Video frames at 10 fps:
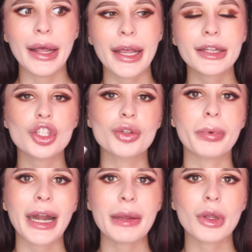Этот же
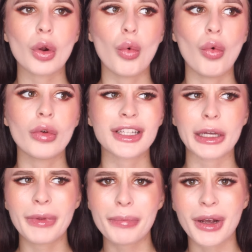праймер, он,
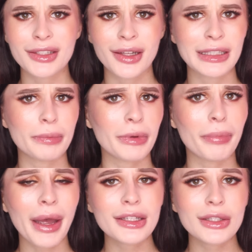как мне показалось,
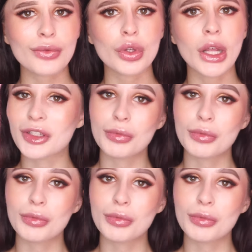препятствует препятствует.